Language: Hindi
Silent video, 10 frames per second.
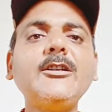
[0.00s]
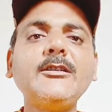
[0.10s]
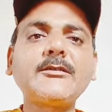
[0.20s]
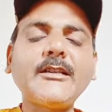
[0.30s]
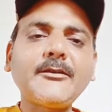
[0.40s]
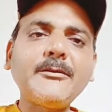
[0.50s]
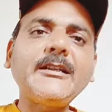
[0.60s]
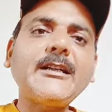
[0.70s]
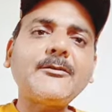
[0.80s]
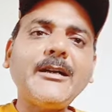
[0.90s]
सर्वे
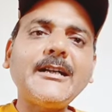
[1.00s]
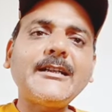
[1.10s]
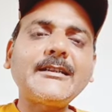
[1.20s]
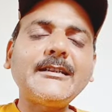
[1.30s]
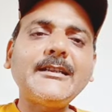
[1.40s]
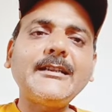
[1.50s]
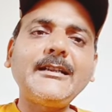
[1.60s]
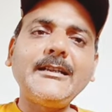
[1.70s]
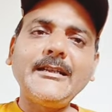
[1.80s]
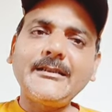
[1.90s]
करवा करके
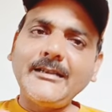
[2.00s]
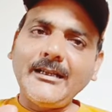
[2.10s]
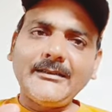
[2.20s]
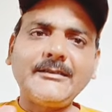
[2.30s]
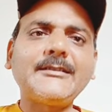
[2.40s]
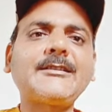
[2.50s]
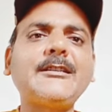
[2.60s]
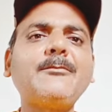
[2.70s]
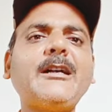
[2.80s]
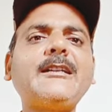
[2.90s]
एक
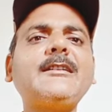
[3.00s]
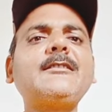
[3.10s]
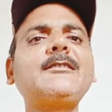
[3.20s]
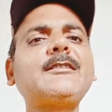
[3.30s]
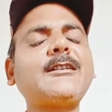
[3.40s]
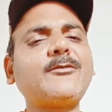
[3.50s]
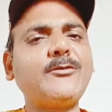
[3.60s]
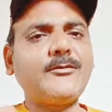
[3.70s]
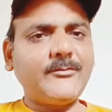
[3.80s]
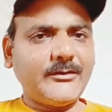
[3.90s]
डिस्ट्रिक्ट बाई या तो
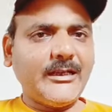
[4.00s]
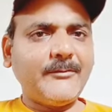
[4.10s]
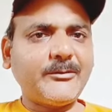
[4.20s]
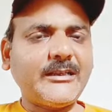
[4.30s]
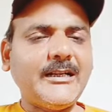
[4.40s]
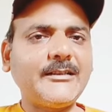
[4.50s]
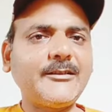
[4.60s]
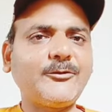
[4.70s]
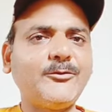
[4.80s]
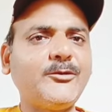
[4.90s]
ग्राम प्रधान
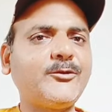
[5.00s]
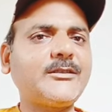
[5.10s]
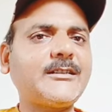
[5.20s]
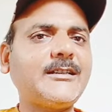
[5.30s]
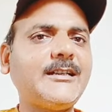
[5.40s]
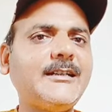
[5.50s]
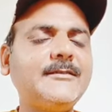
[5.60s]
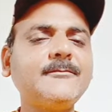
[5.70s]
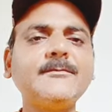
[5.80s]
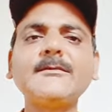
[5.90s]
के थ्रू भी हो सकता है
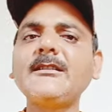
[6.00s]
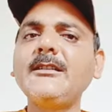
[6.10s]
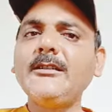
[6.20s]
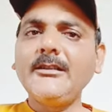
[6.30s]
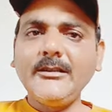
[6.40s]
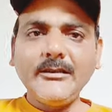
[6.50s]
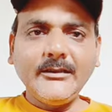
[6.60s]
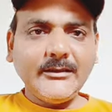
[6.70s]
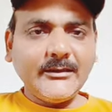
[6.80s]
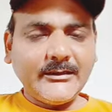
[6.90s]

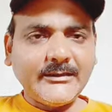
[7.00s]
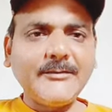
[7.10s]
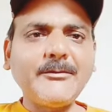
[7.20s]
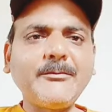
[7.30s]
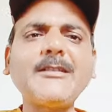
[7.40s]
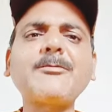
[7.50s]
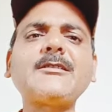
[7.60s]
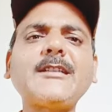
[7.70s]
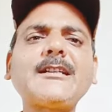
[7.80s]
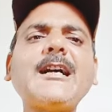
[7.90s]
किसी भी मतलब कि
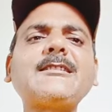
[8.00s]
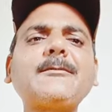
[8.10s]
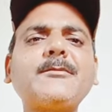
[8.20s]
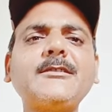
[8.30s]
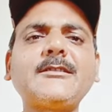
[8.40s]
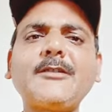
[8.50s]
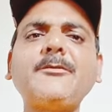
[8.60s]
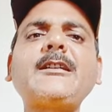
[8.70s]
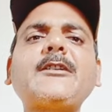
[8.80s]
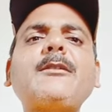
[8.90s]
सरकार जब ये
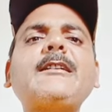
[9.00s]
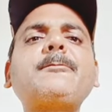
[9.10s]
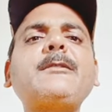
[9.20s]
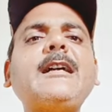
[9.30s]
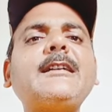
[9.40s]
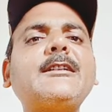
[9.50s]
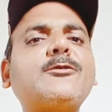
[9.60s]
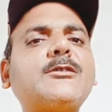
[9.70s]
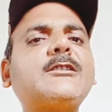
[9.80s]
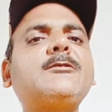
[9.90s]
सर्वे करवाने पे आएगी तो
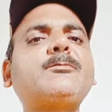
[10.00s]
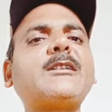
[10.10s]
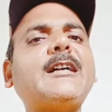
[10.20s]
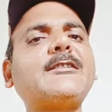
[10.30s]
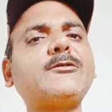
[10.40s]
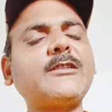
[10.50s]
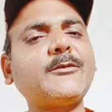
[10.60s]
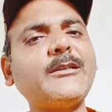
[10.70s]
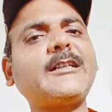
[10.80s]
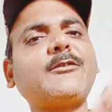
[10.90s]
किसी भी प्रकार से
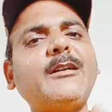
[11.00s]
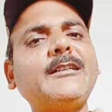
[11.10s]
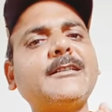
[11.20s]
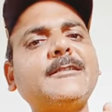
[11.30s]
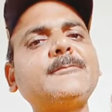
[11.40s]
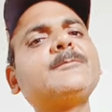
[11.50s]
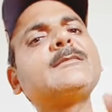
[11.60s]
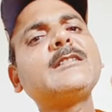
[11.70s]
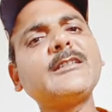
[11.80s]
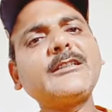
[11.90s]
सर्वे करवा लेगी
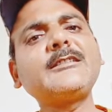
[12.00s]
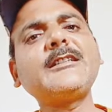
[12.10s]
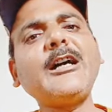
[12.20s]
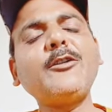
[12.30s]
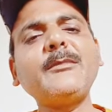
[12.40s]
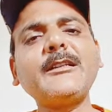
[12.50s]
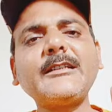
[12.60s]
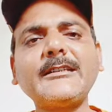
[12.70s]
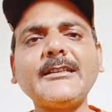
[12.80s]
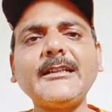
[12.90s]
किस गांव में
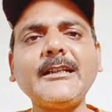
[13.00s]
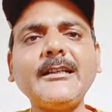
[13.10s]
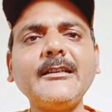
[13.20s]
कितने हैं